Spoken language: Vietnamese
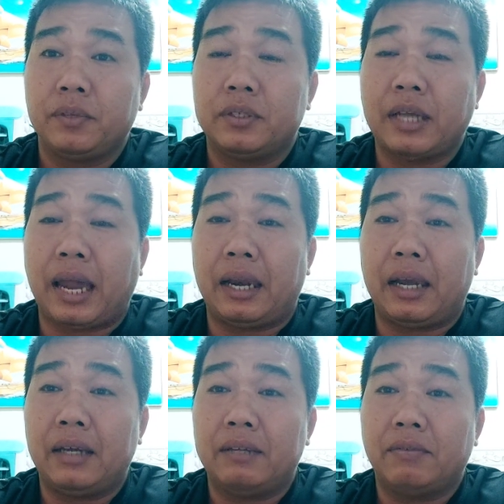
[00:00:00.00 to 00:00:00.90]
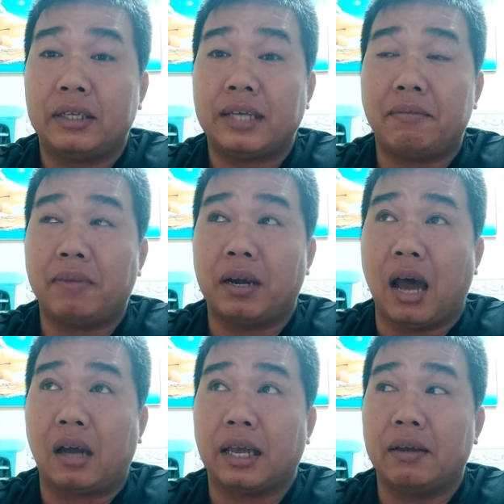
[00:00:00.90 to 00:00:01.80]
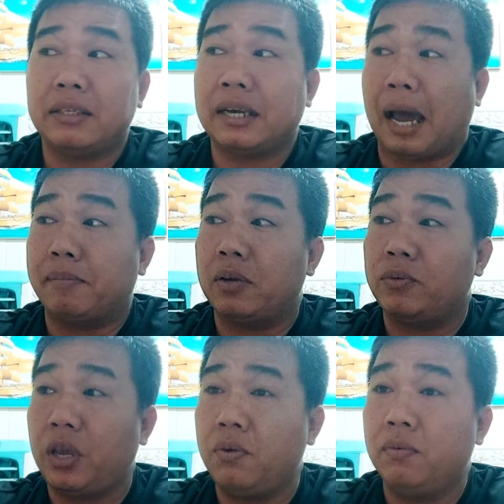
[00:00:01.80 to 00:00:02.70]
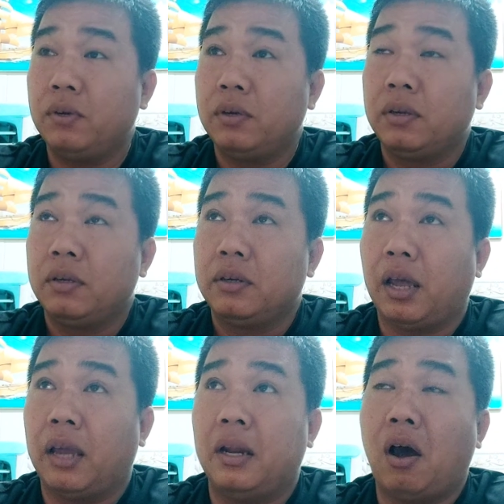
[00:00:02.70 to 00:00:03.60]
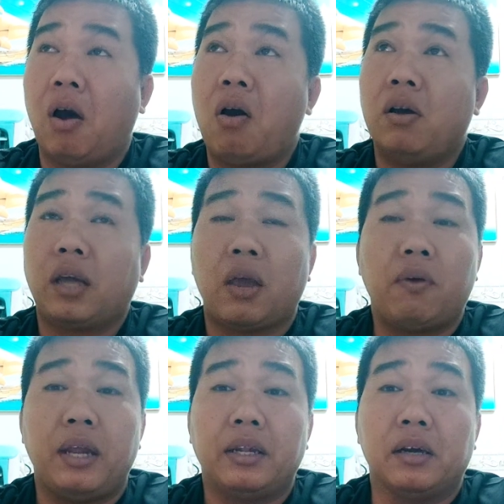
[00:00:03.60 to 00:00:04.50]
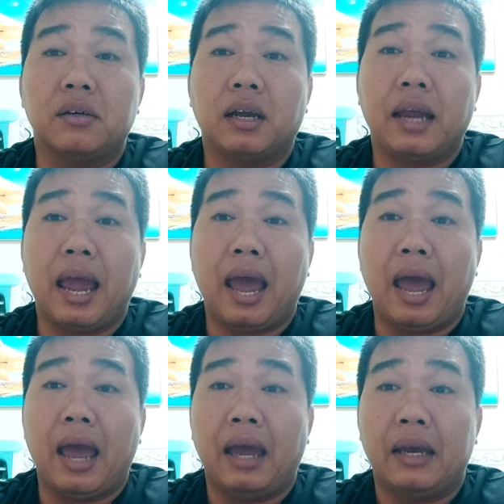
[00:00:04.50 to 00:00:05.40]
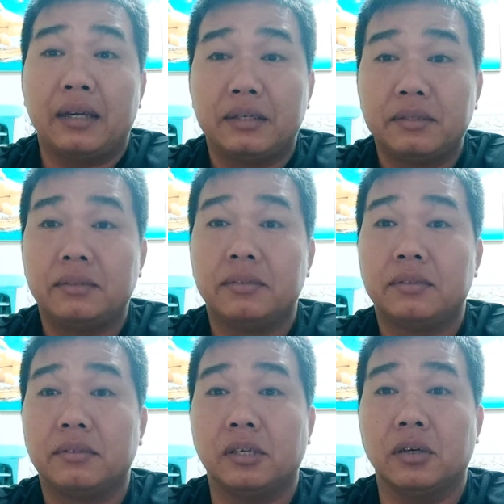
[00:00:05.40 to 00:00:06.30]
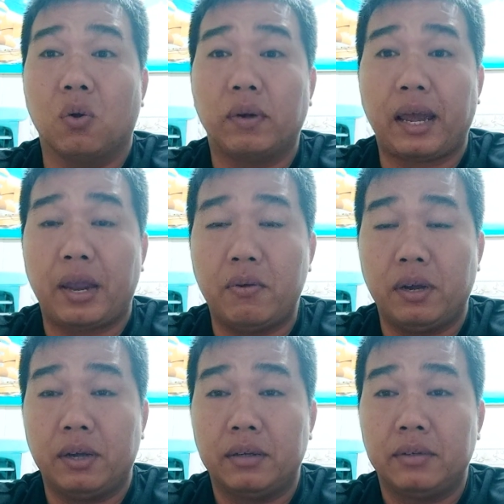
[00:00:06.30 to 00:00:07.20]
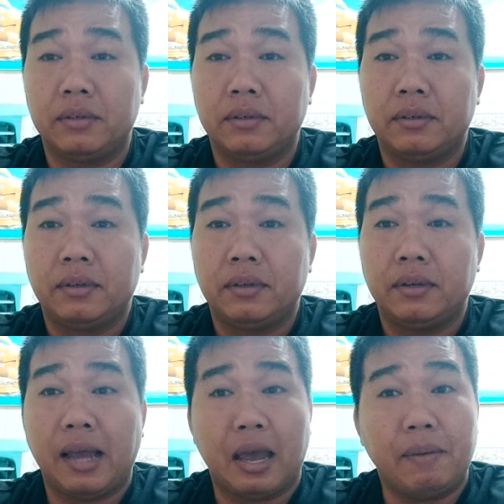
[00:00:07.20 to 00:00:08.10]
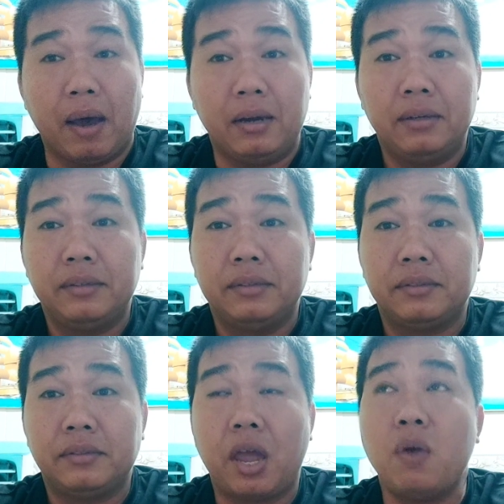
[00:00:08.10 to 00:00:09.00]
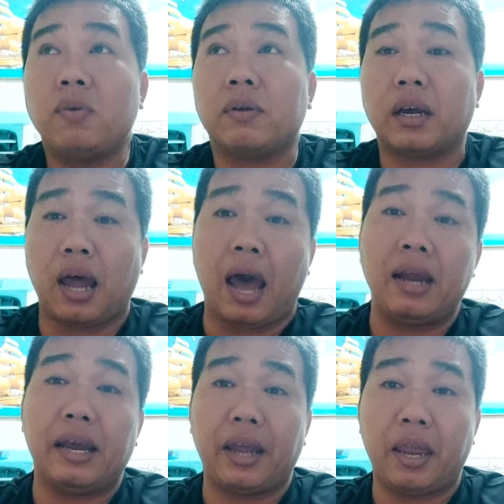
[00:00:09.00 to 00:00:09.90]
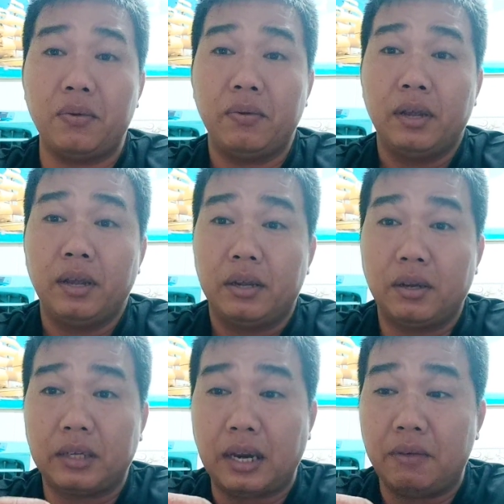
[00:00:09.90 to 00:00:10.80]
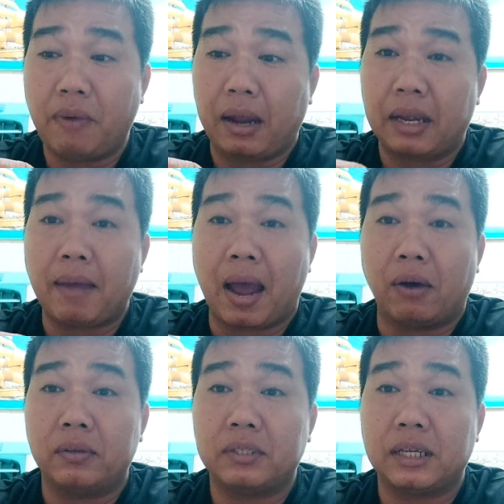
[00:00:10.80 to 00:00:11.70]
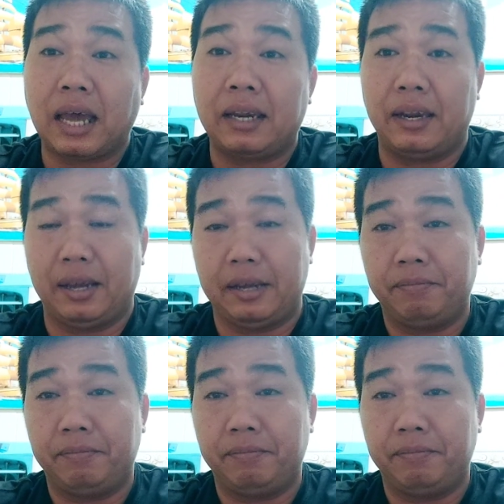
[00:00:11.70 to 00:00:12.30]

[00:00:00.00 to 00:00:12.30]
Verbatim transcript: xanh á phân xanh mà lợp như vậy xanh đậm hơn xíu thì nó kêu hiện tượng là gà đường ruột đang yếu rồi à. gà bệnh nó yếu trong cơ thể đang yếu nó sẽ đi phân cái màu xanh xanh vậy nè